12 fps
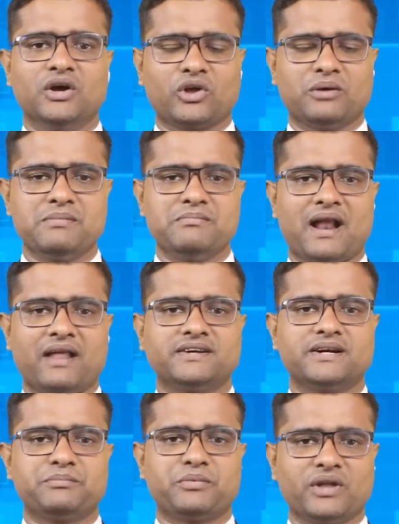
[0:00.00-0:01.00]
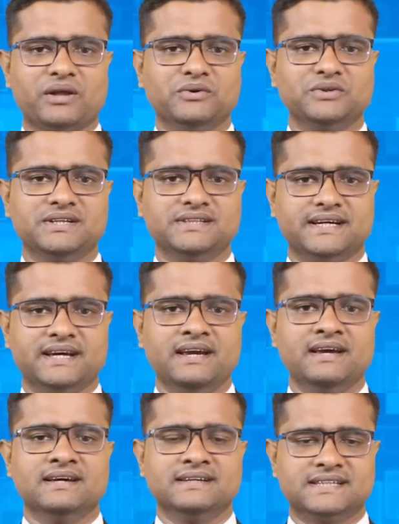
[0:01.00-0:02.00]
তবে বাংলাদেশের প্রধানমন্ত্রী যে
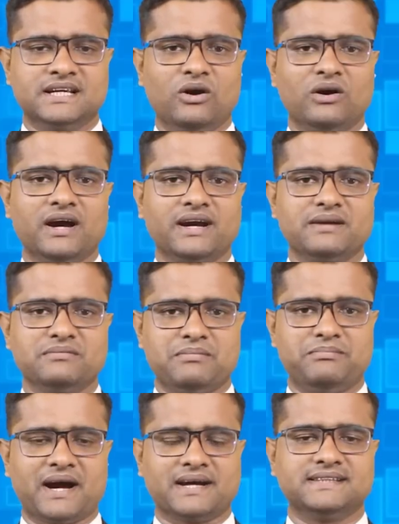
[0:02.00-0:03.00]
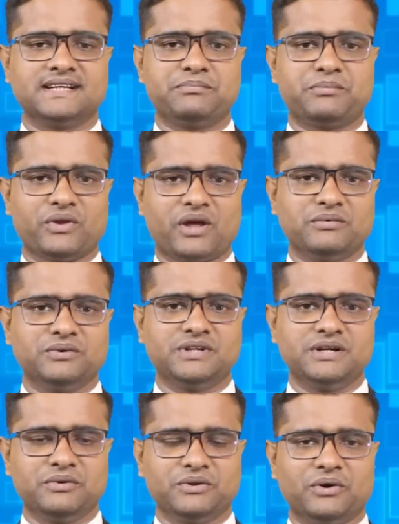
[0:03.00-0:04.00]
শ্রীলঙ্কা কিংবা পাকিস্তানের
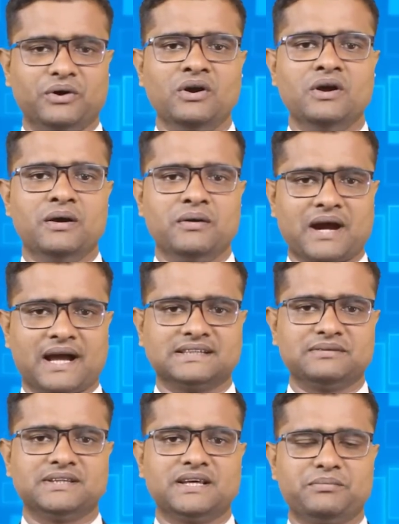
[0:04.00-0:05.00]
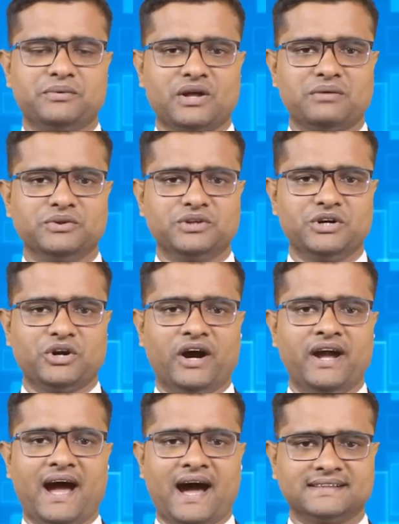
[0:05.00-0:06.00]
প্রধানমন্ত্রীর মতো কাঁচামাতার প্রধানমন্ত্রী
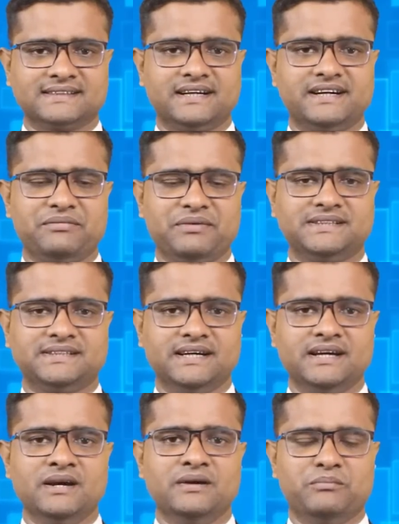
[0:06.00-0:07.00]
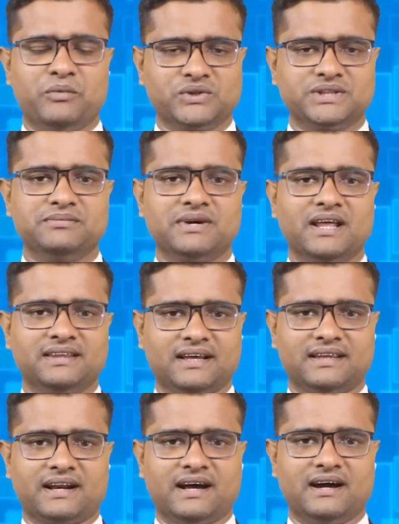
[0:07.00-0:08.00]
নয় আস্থা টের পাচ্ছে পশ্চিমবাংলার
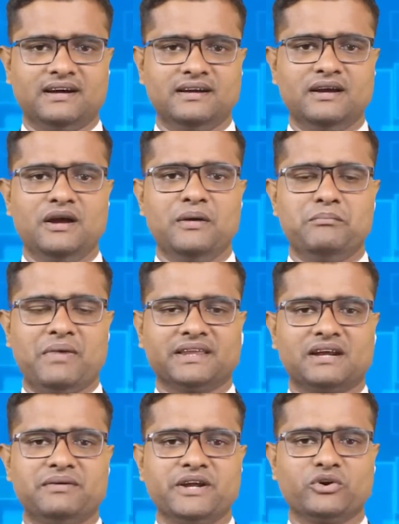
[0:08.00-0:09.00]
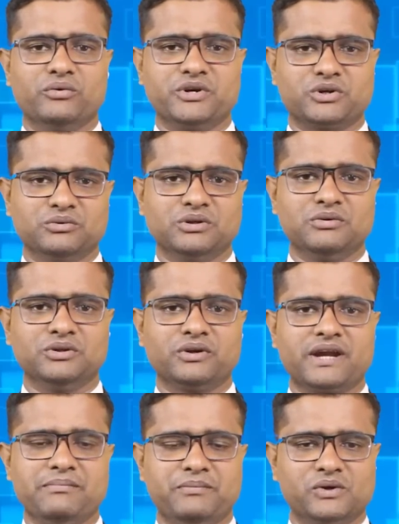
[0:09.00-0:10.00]
দাদারা মাতারবাড়ি গভীর
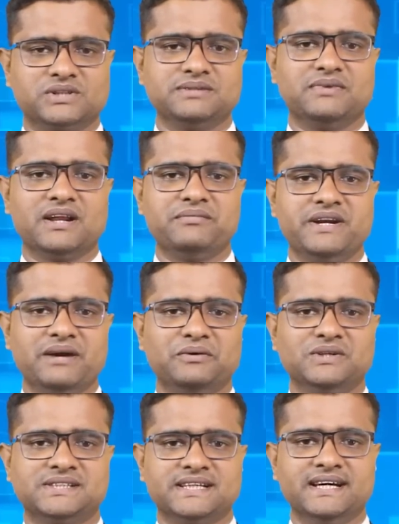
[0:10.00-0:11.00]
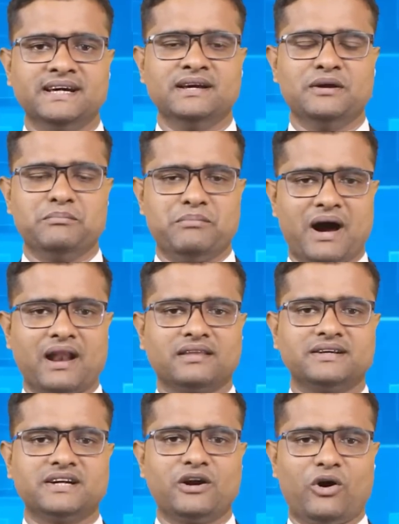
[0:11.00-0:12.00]
সমুদ্রবন্দরকে পশ্চিমবাংলা মিডিয়া বলছে
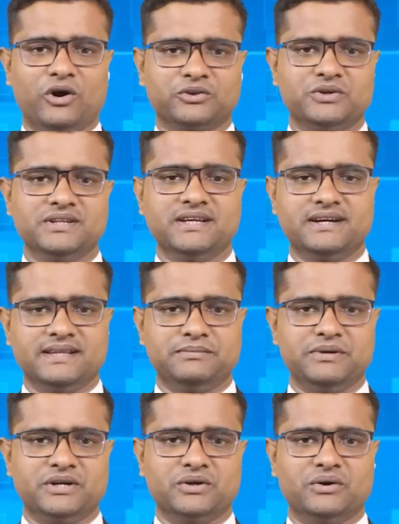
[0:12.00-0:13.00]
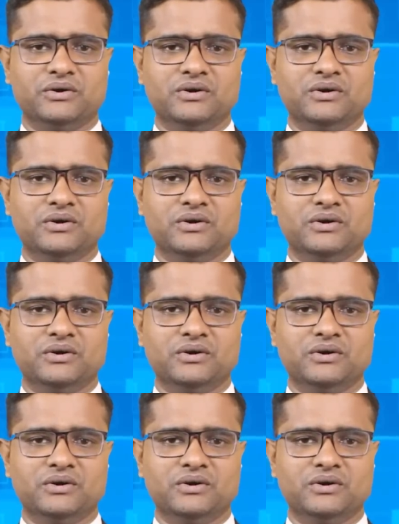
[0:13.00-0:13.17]
বাংলাদেশের অর্থনীতির হৃৎপিণ্ড